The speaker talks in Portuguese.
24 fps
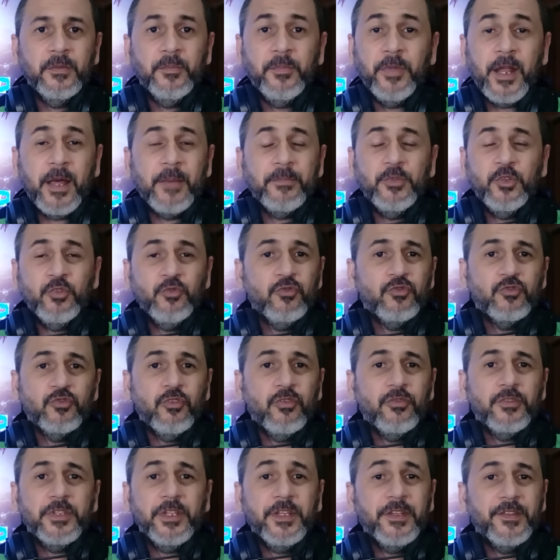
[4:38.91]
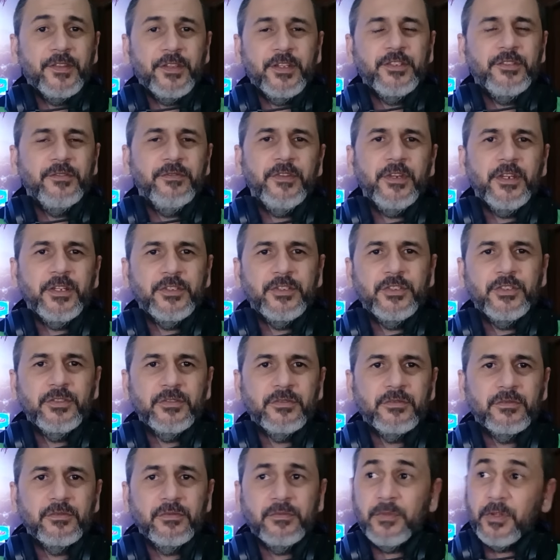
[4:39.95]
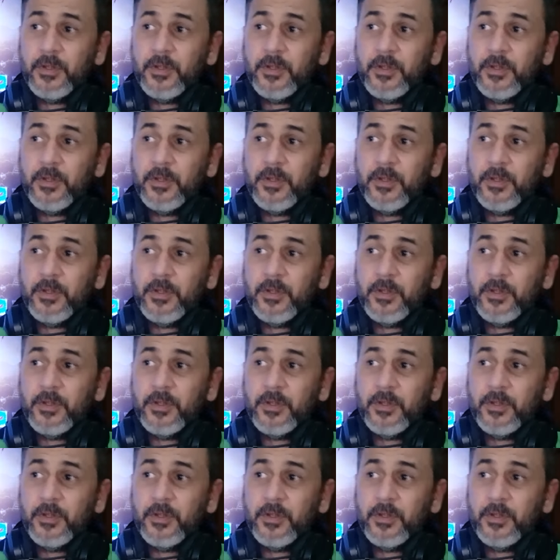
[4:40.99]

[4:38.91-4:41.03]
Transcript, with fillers: Para mim o jogo tem que ser divertido.